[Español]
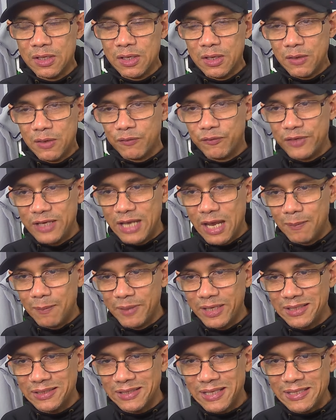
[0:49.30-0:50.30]

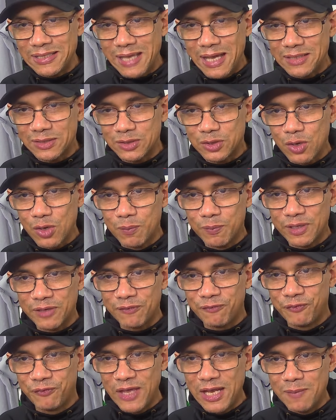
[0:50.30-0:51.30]
Finalmente ya este hombre
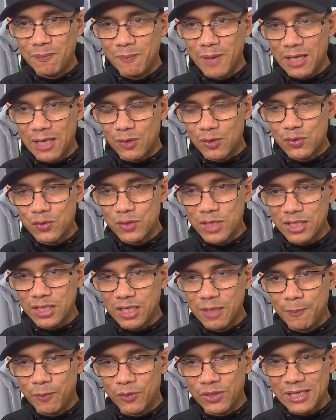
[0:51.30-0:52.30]
firma con un
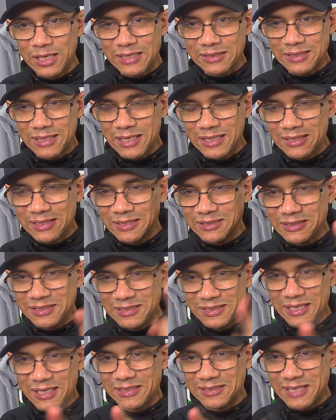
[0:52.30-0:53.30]
equipo de las grandes
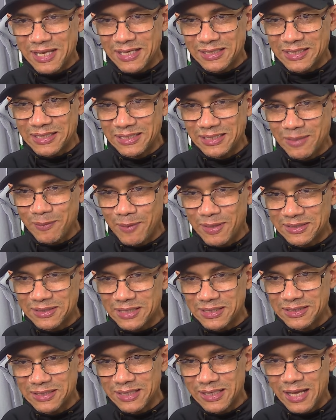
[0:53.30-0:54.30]
ligas y aquí te vas a
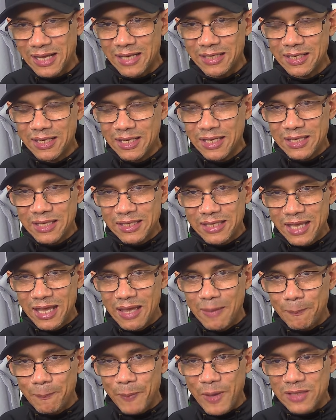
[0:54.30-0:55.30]
enterar qué
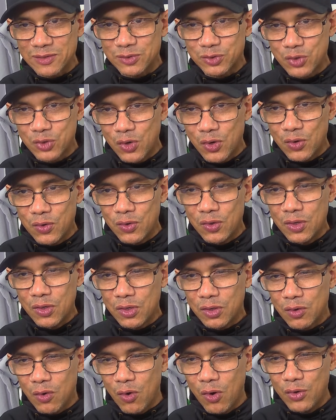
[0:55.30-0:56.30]
pasó
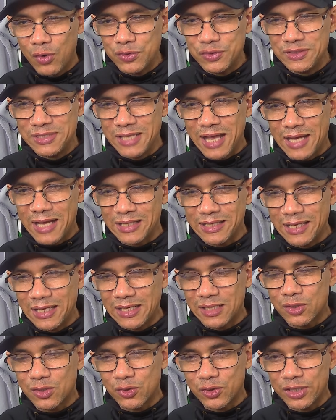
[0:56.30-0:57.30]
con
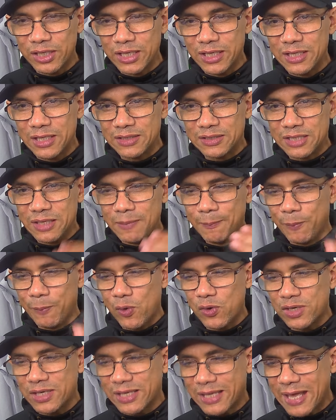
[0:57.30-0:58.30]
Yariel Rodríguez. ¿Y
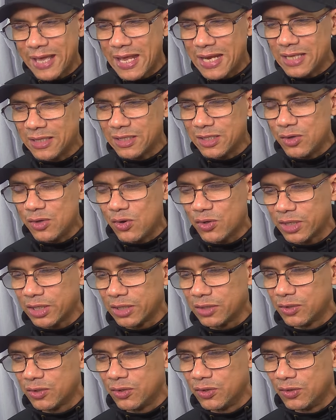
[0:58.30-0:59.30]
por qué le dijo que
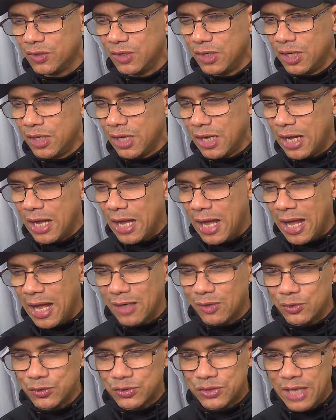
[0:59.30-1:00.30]
no a
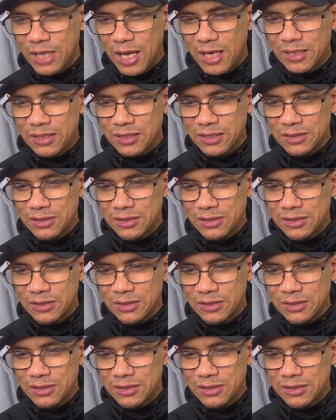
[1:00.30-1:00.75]
los Yankees de